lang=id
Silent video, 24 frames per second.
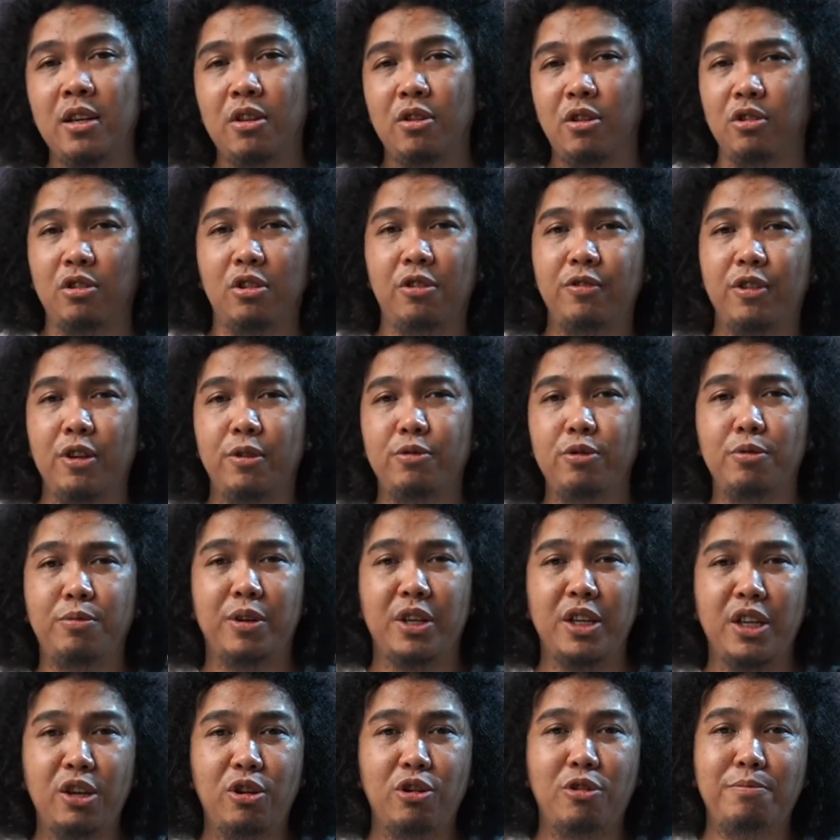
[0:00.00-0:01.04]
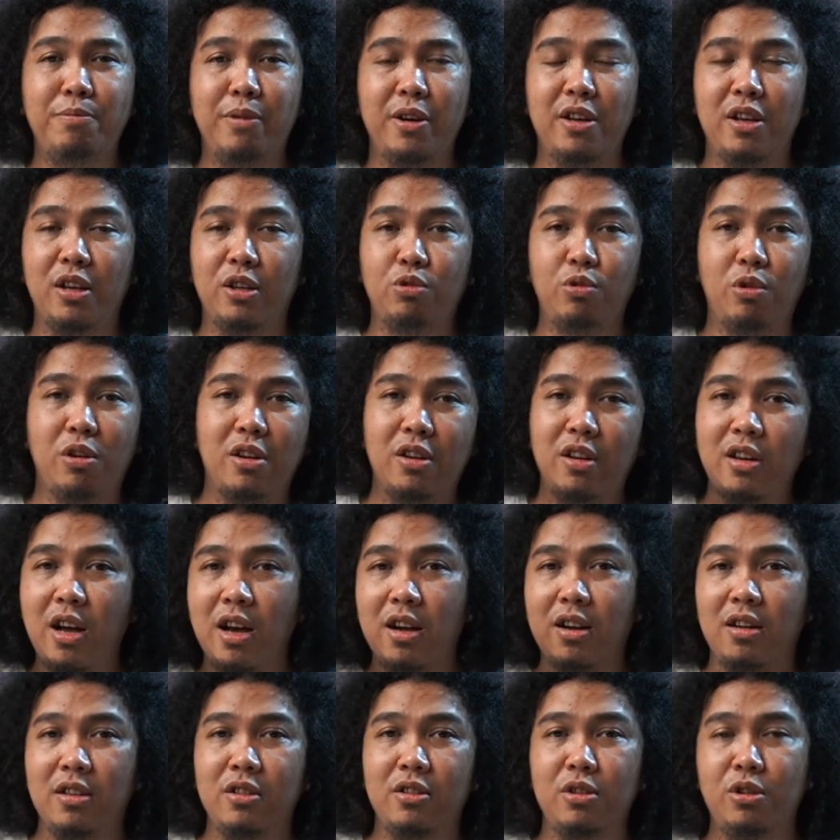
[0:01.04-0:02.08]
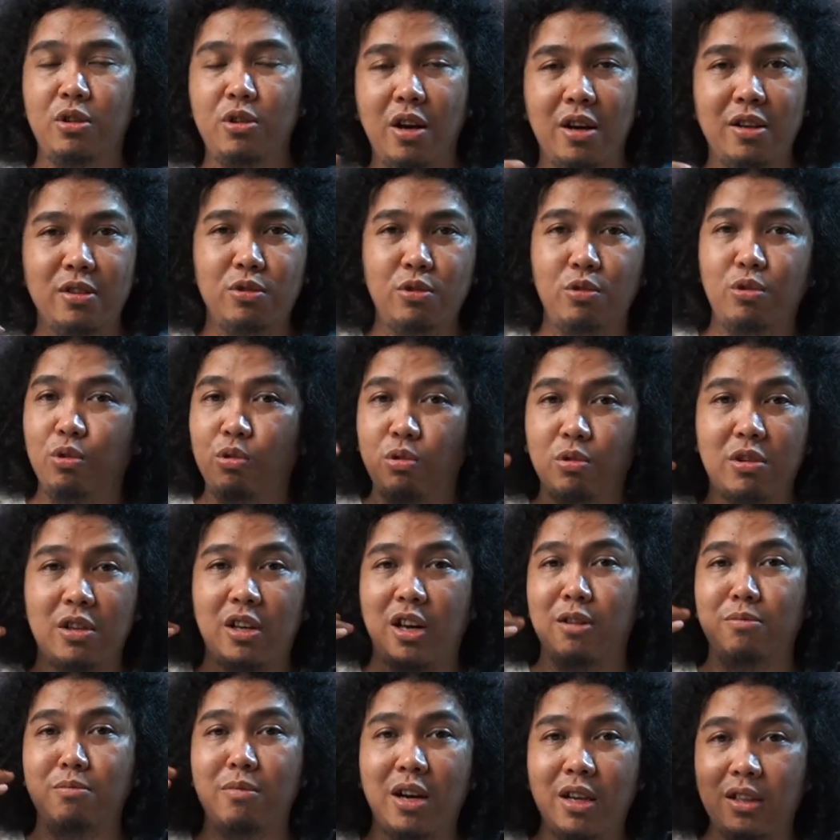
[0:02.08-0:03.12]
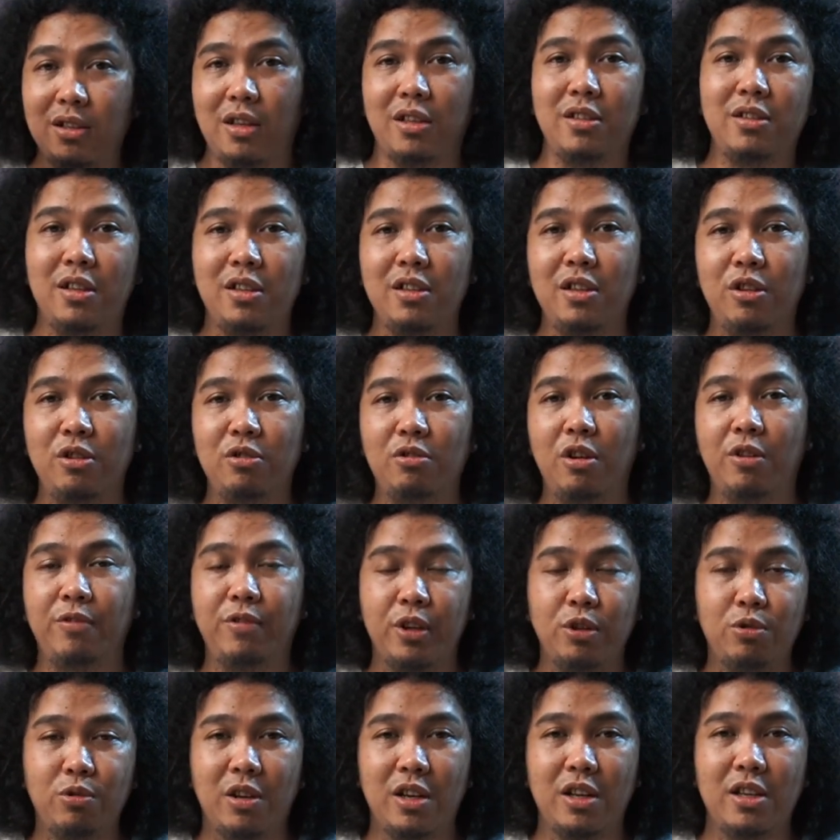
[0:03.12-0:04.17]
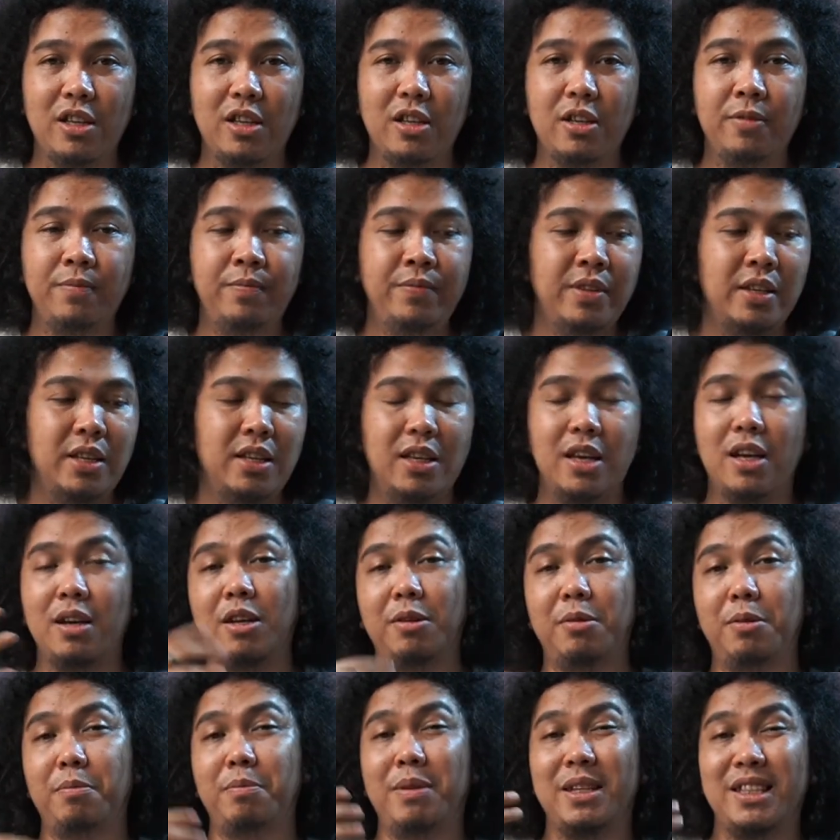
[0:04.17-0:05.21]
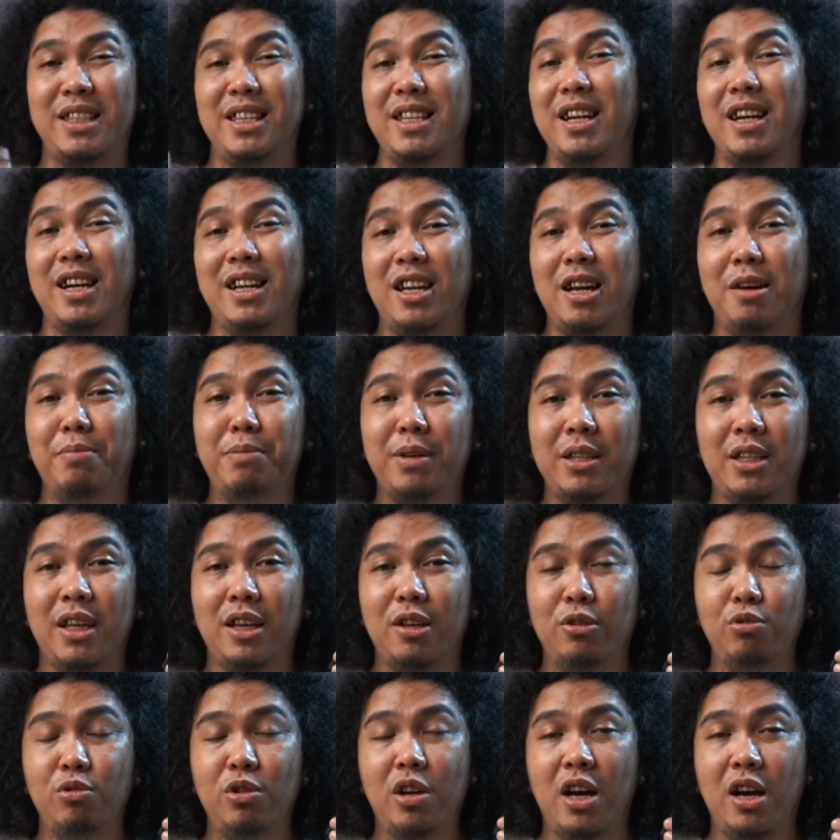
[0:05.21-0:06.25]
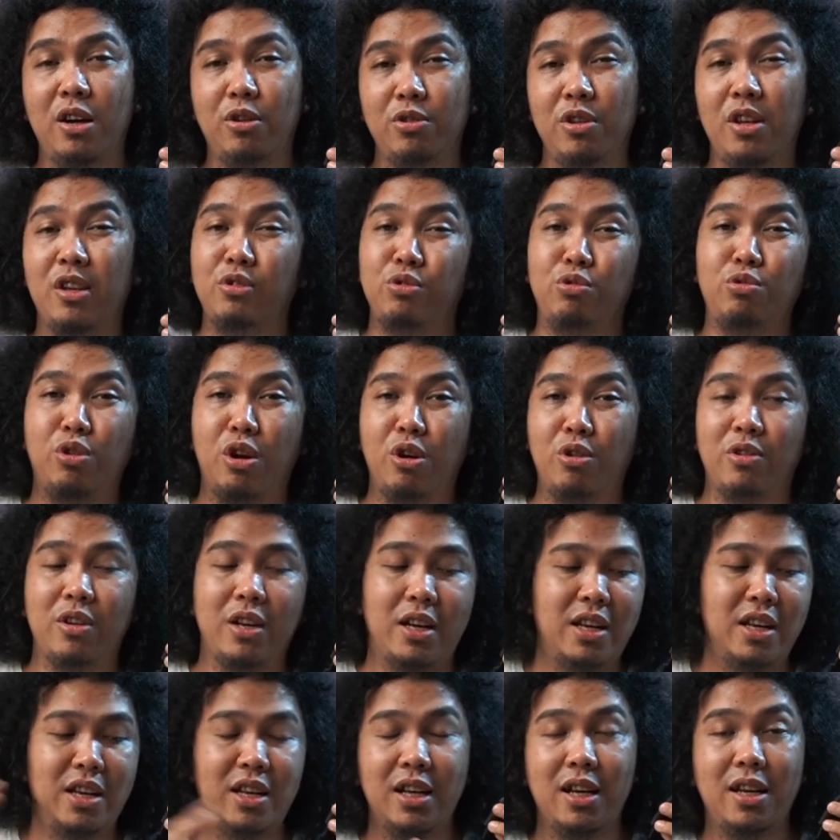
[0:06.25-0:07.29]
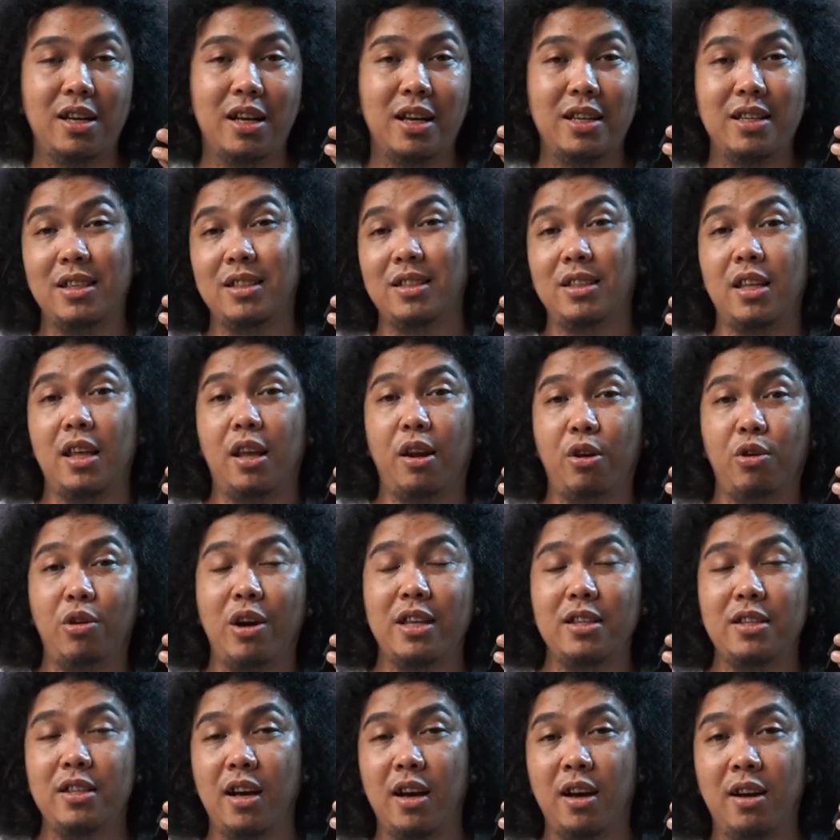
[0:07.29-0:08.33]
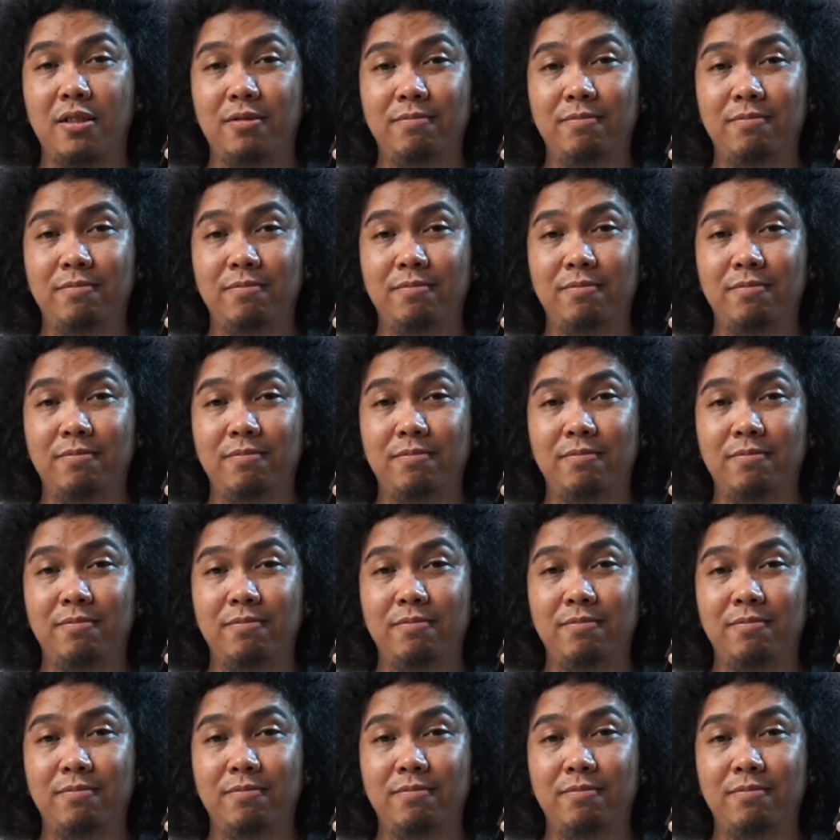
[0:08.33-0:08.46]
nonton film superhero pengen yang suara ledakan jeda jujur itu keren banget rasanya gitu efek suaranya ya yang pastinya nggak dapat ya itu udah harus yang surround karena ini kan hanya stereo aja